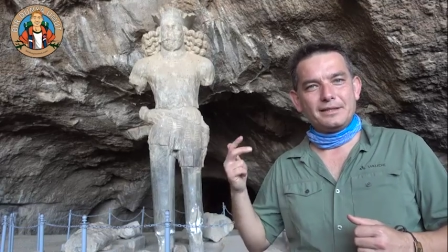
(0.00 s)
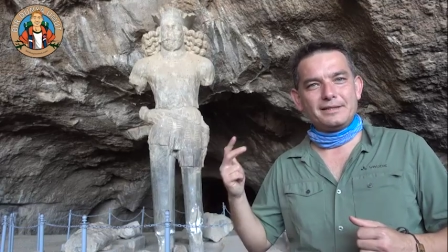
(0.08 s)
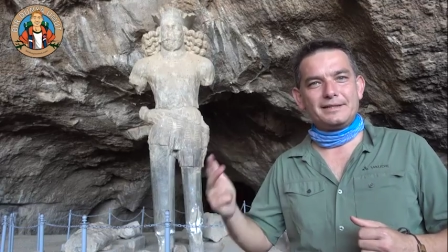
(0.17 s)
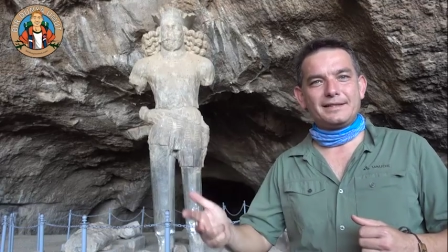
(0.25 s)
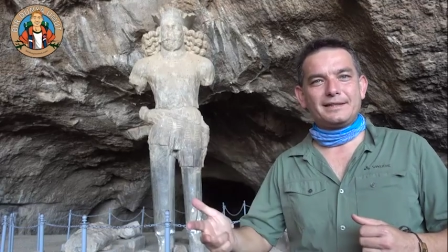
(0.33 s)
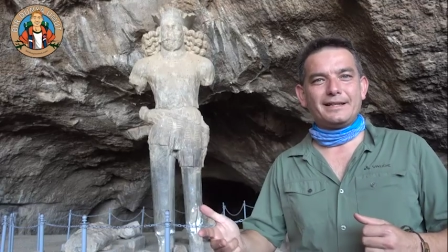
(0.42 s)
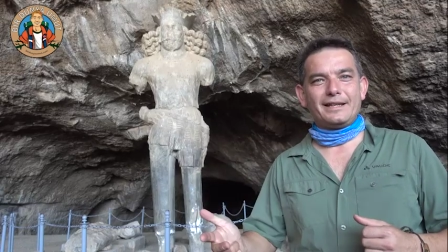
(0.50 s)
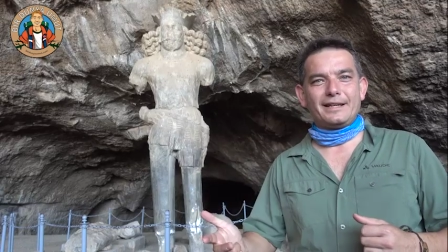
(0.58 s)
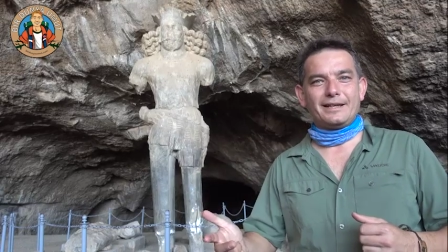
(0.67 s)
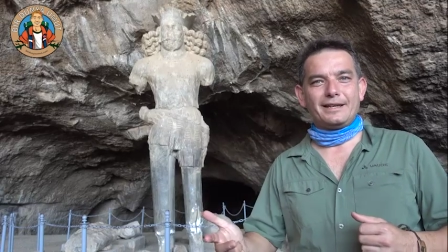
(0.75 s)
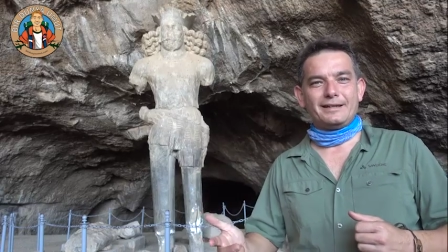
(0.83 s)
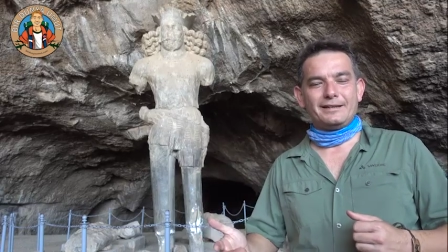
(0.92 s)

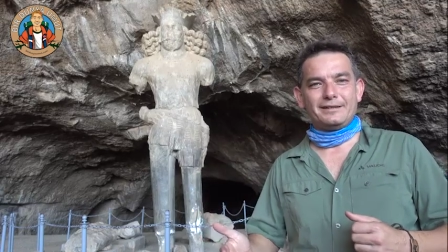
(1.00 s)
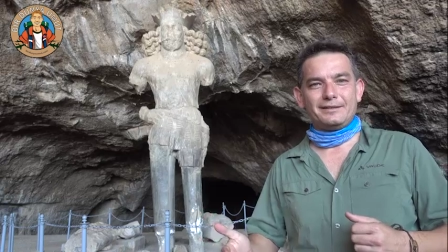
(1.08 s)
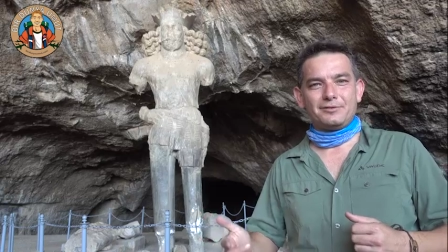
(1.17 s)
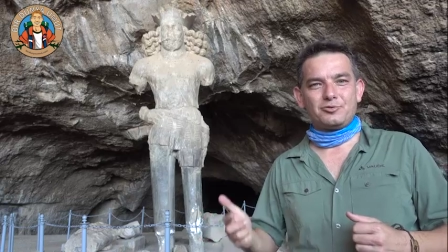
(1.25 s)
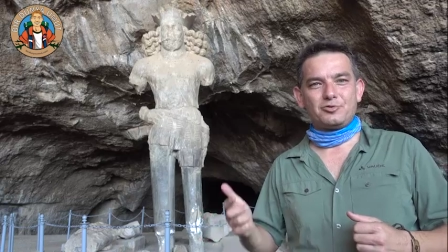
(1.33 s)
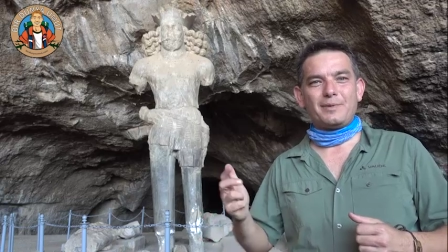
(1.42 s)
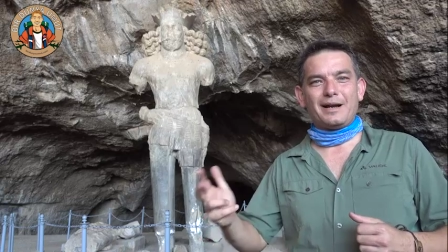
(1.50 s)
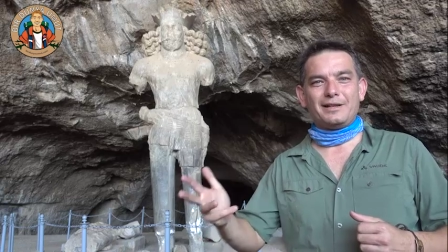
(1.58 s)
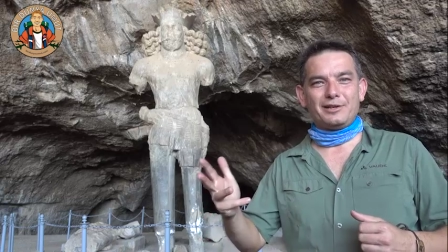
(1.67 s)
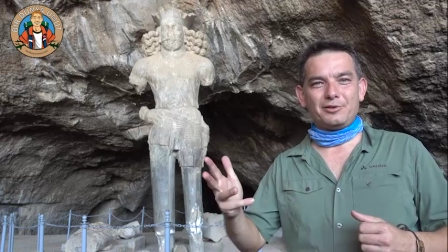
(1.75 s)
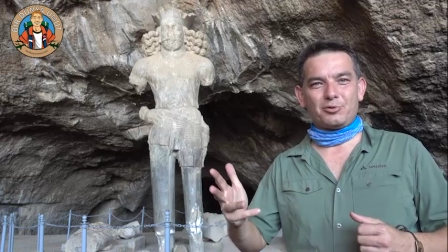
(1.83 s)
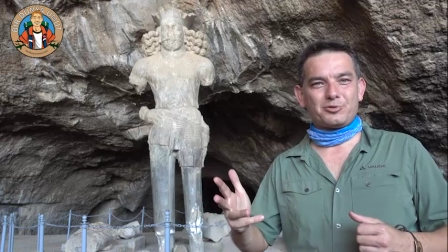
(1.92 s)
Hititleri,
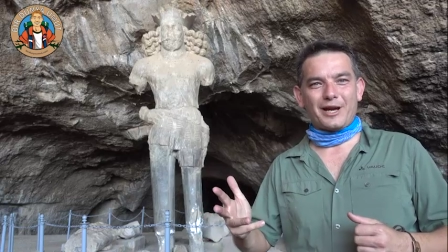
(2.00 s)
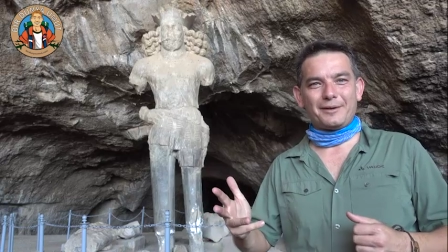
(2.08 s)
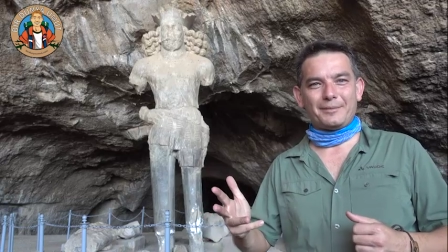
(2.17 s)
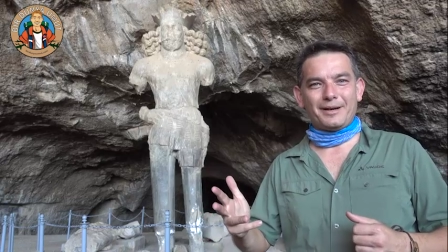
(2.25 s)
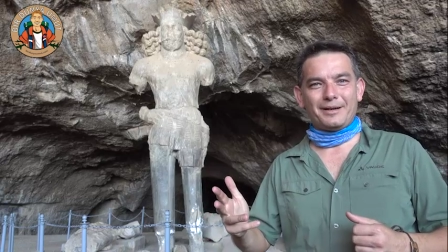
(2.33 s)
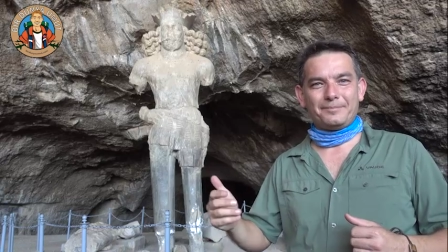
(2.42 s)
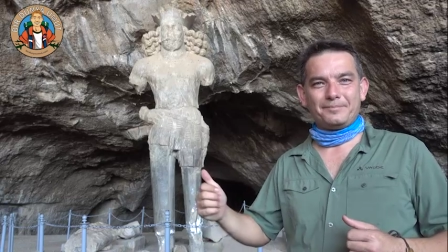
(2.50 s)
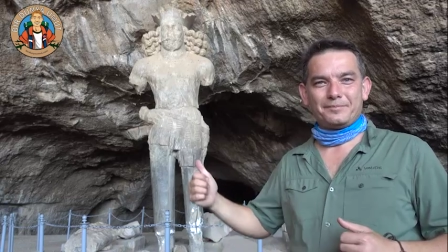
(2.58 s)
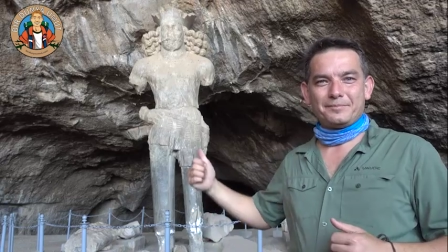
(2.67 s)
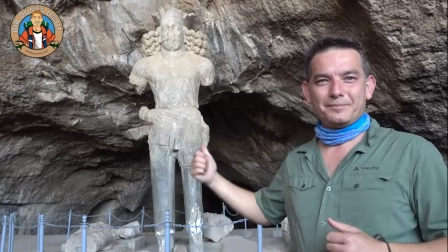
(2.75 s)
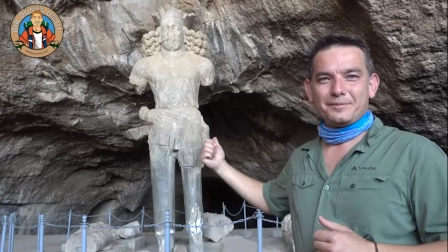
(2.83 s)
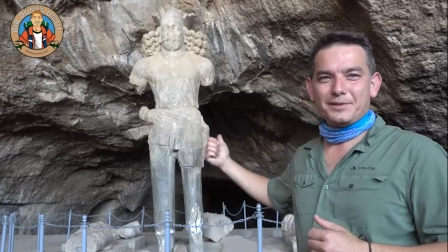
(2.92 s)
Sümerleri yok sayma.
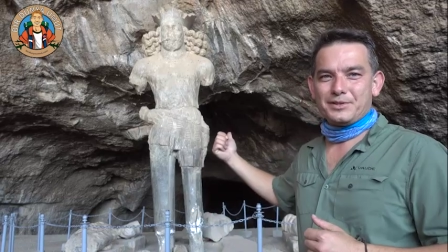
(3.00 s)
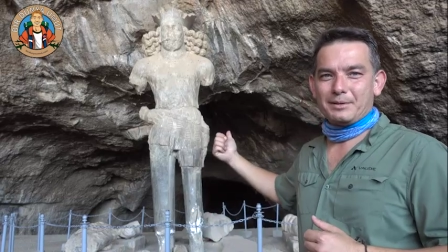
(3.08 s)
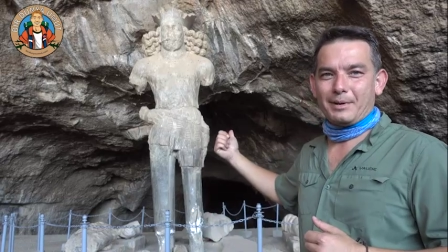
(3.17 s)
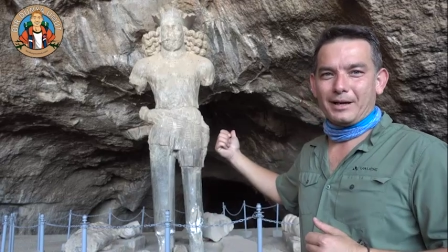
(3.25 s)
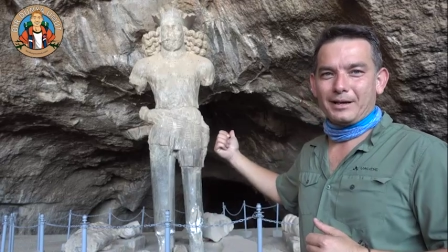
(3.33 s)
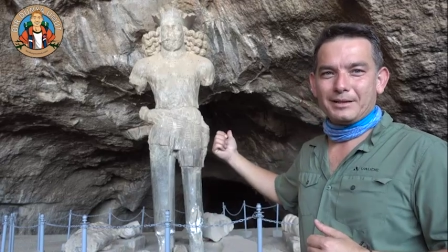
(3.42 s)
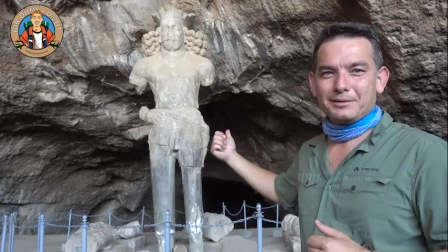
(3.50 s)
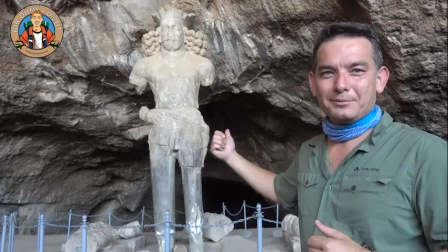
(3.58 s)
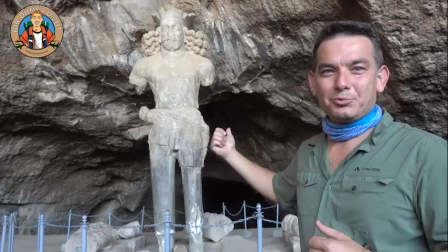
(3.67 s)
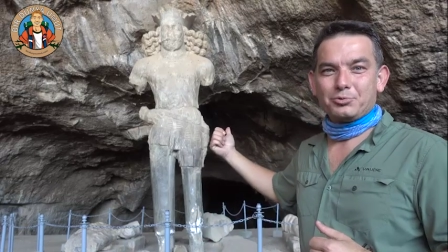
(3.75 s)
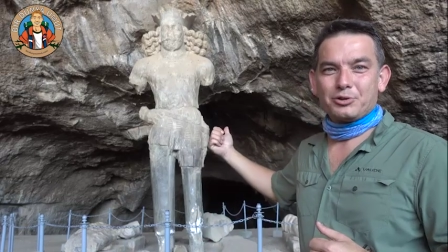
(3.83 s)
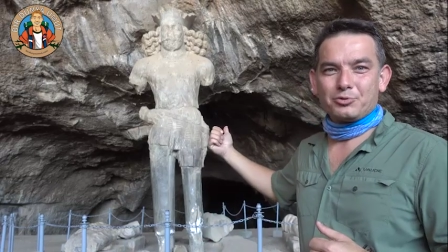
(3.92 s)
İşte bak
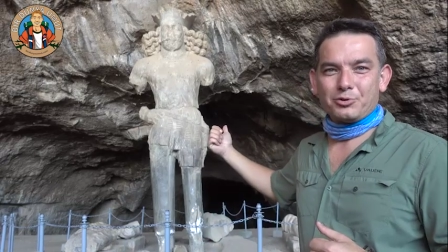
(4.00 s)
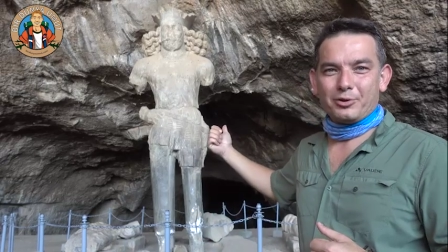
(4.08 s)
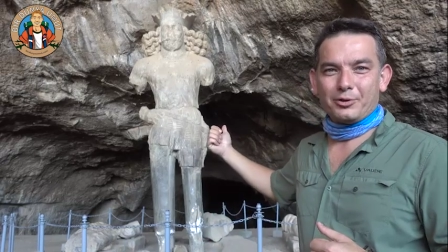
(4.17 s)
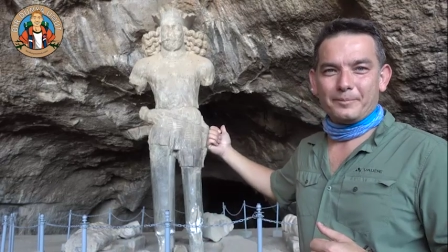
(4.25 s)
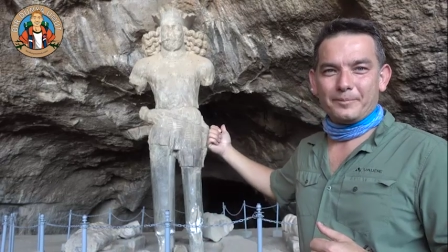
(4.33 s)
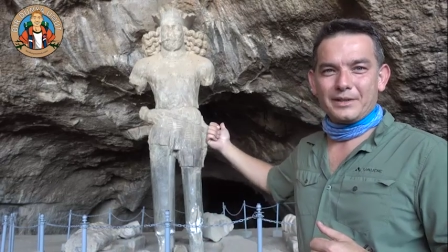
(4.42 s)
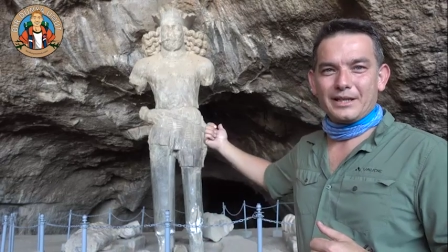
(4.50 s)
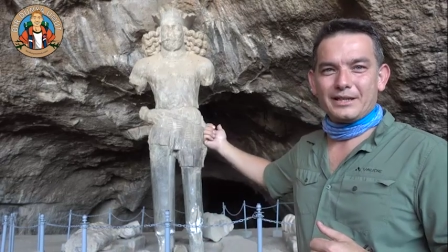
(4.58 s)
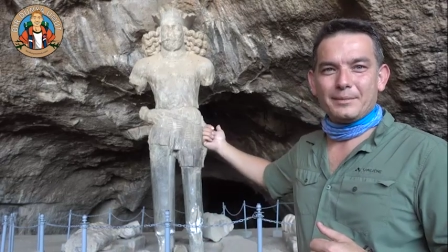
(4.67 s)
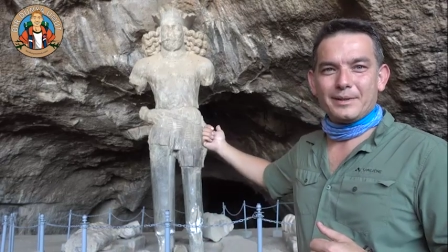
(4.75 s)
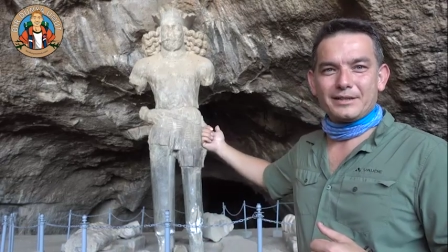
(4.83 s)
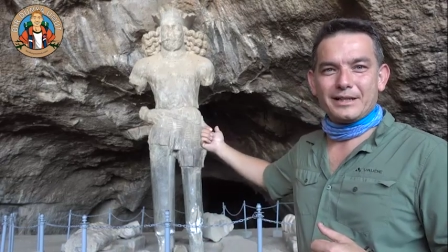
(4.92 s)
burada duruyor.
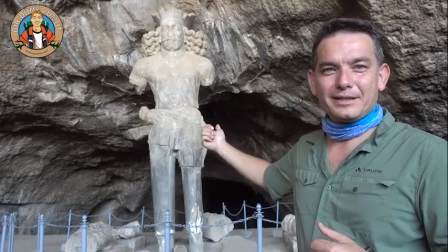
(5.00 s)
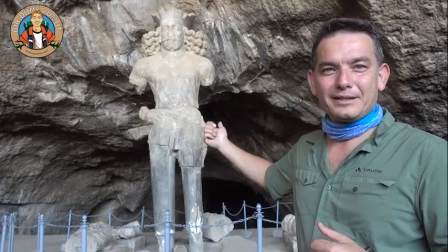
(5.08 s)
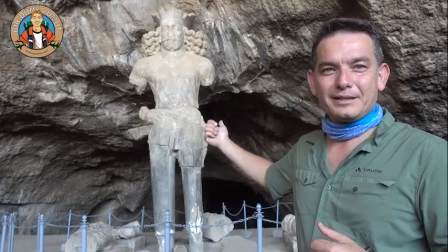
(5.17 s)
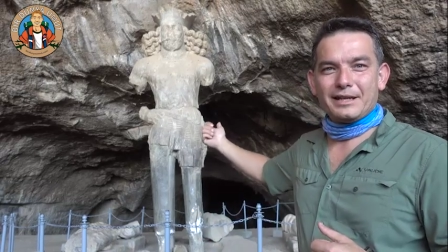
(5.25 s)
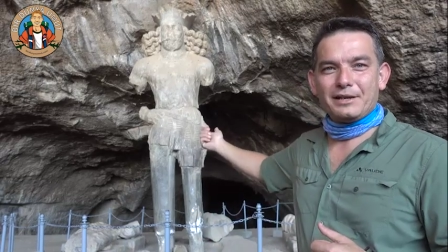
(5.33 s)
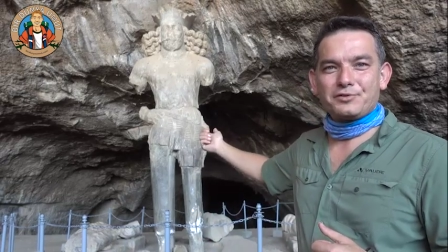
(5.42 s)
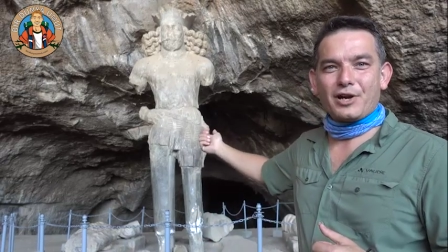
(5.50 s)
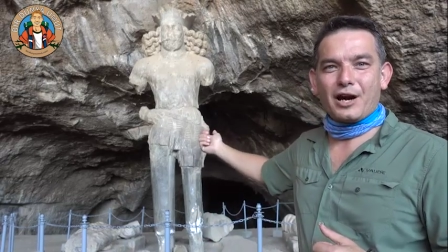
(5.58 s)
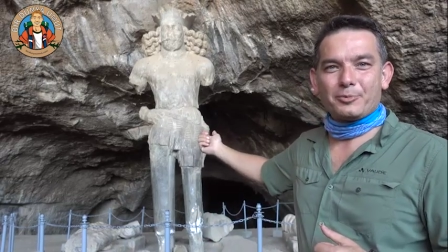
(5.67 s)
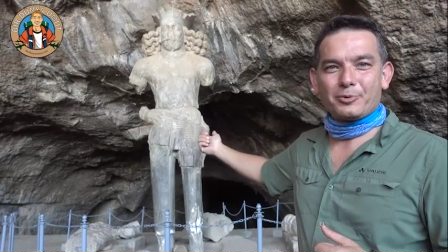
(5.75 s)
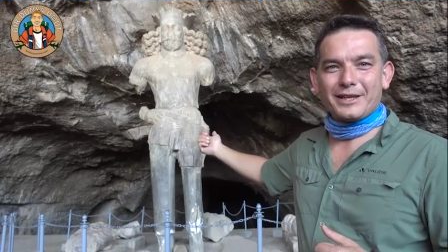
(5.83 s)
7 metrelik dev Şapur